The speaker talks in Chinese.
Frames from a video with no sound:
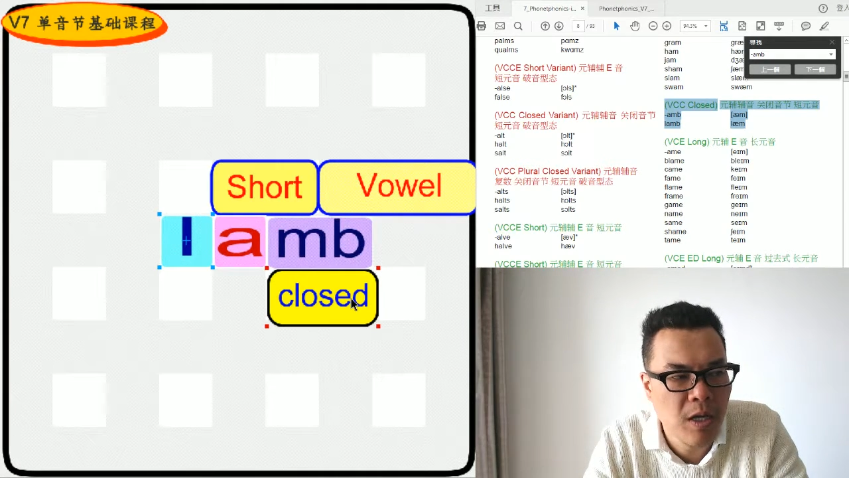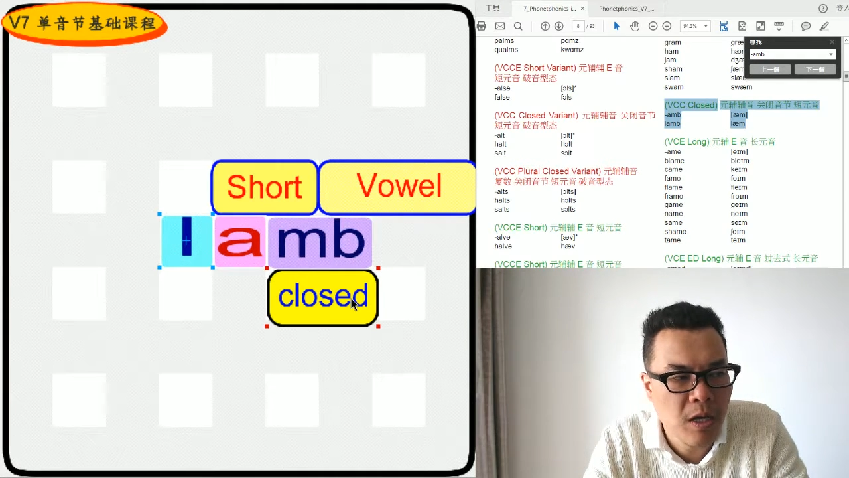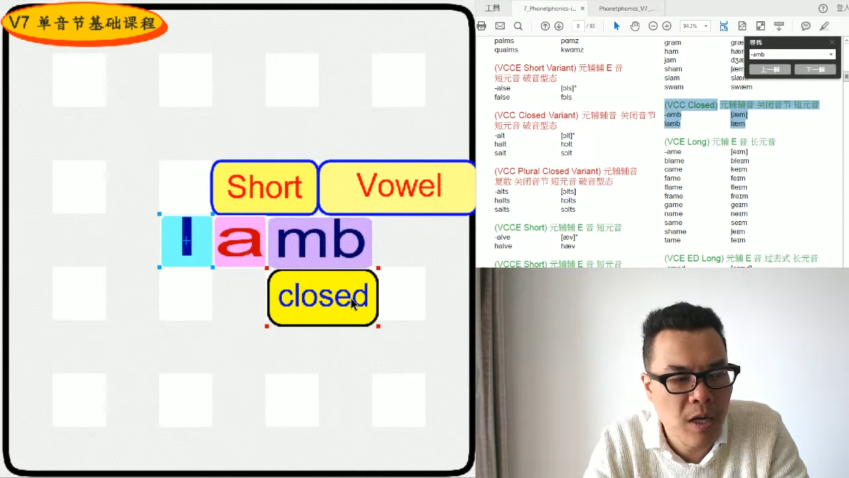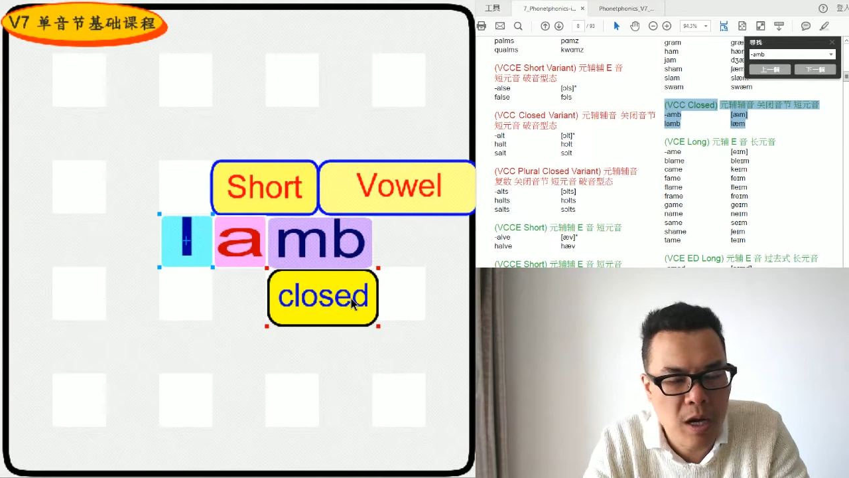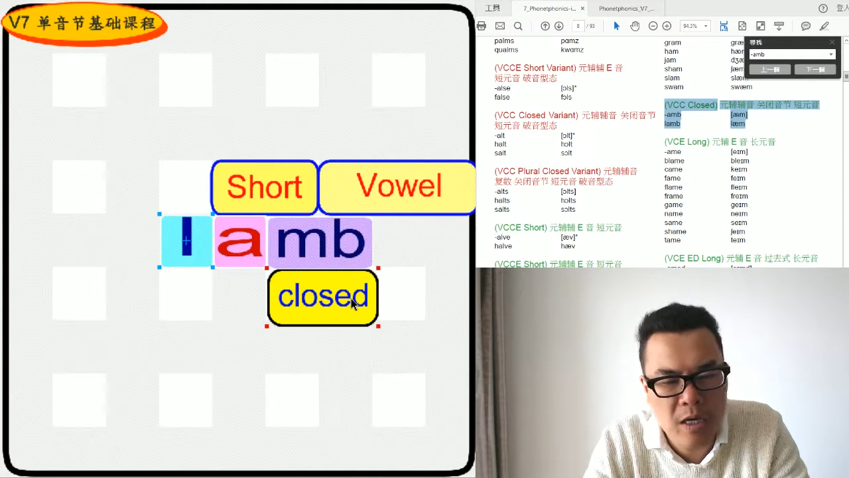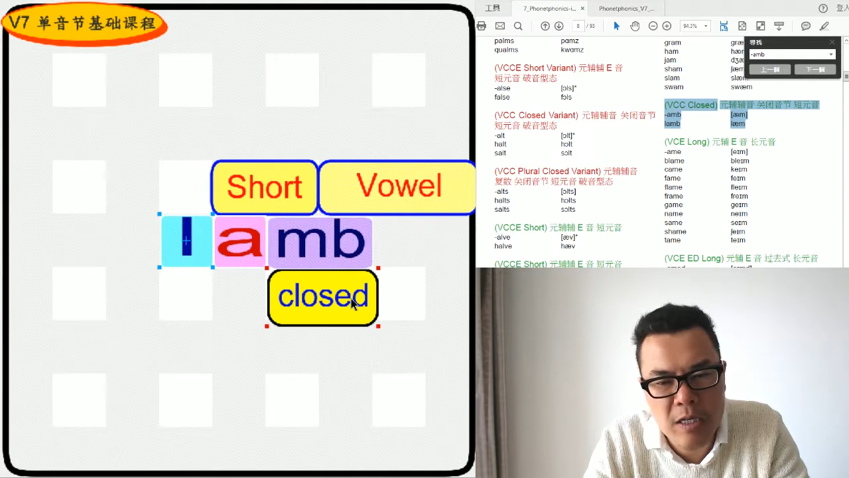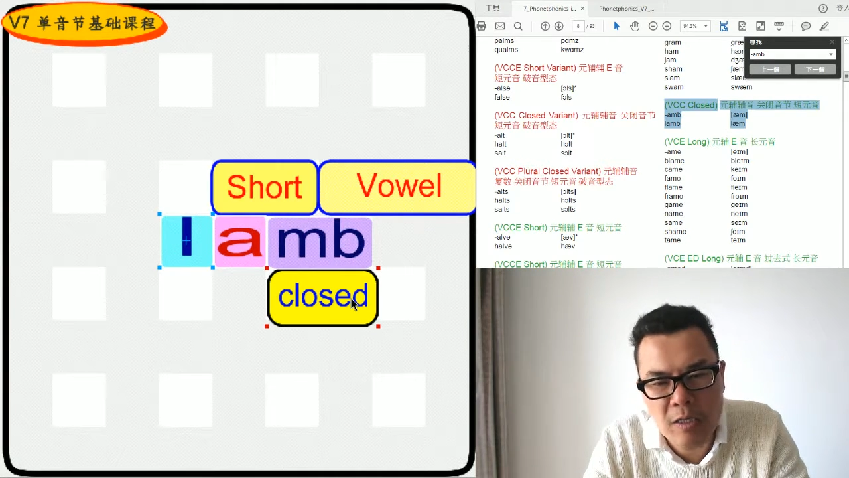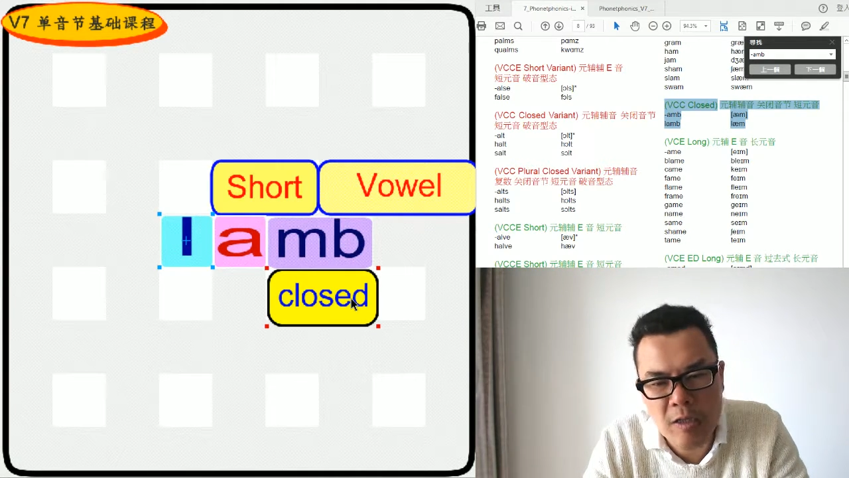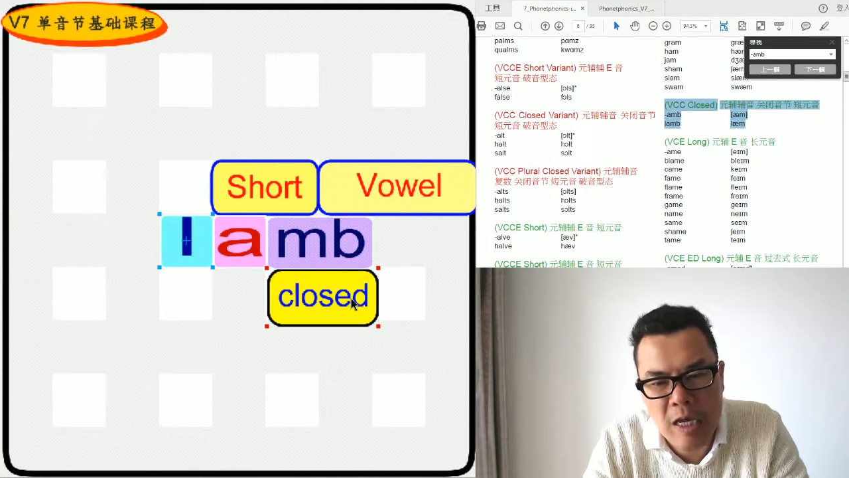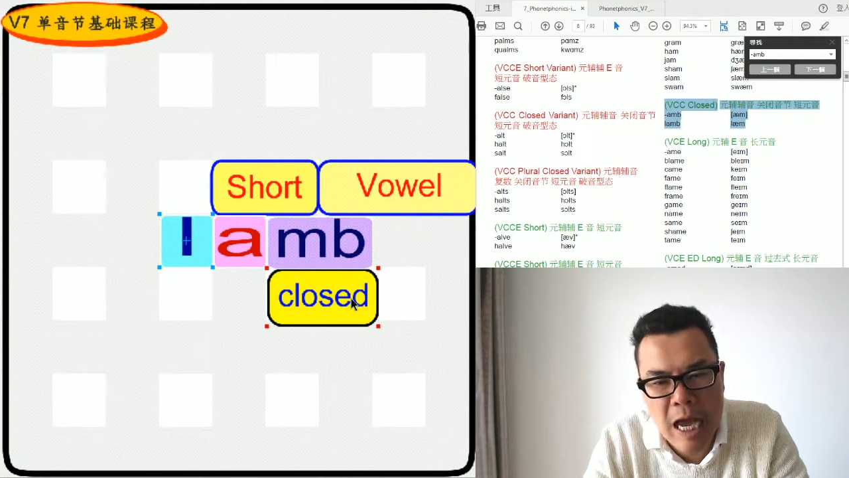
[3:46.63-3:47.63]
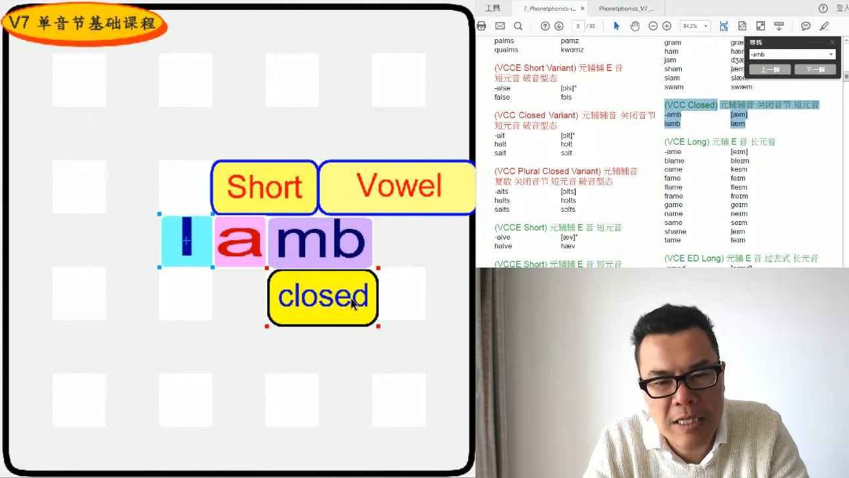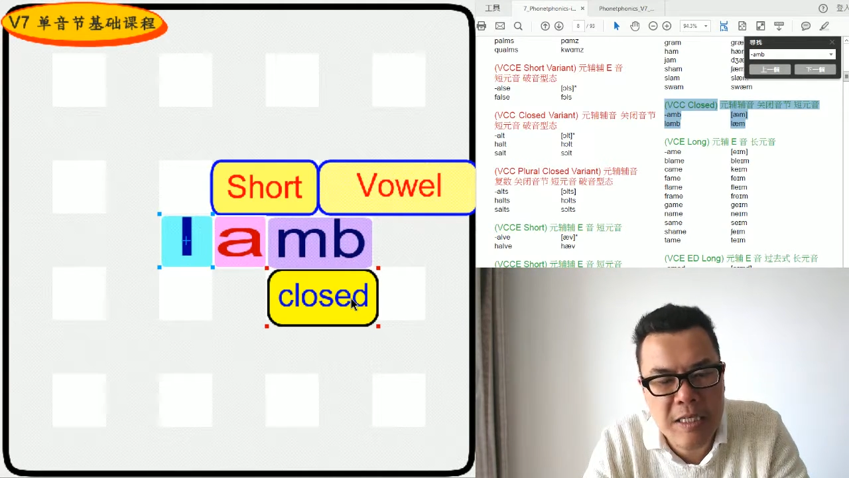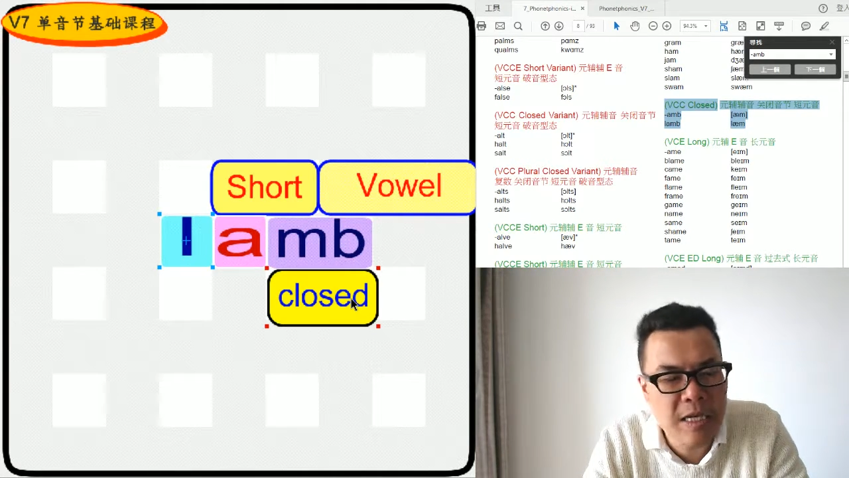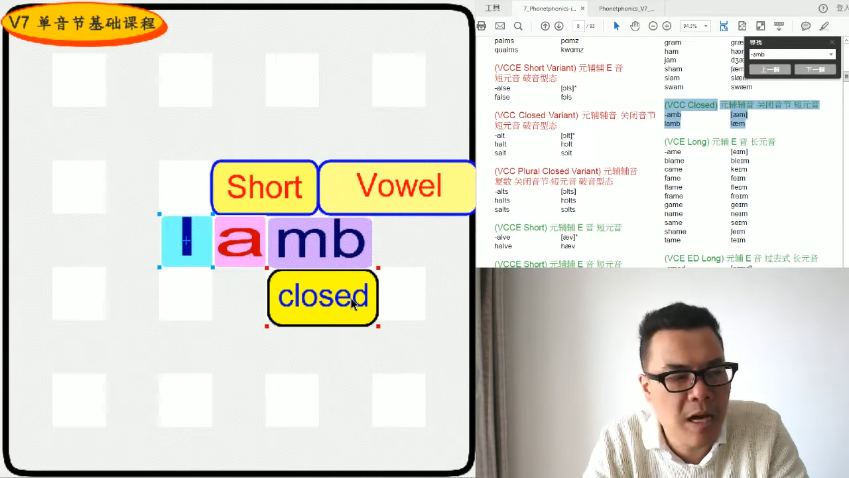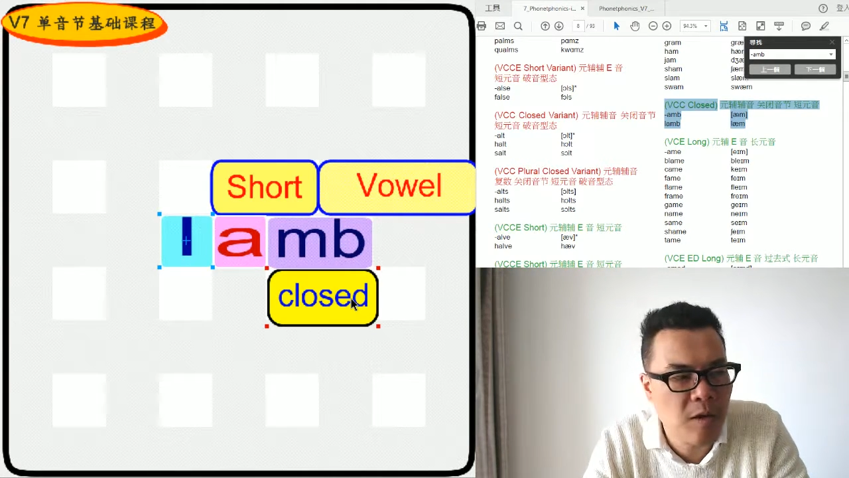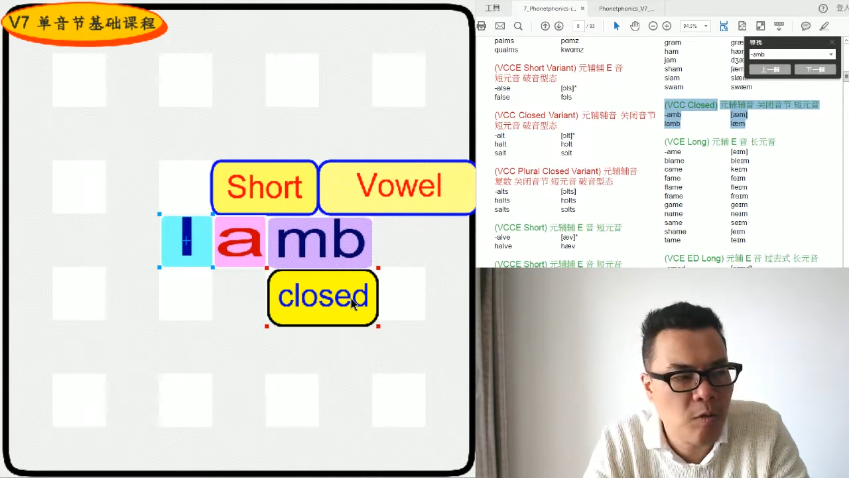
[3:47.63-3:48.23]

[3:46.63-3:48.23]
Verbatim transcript: 熬也还是一样。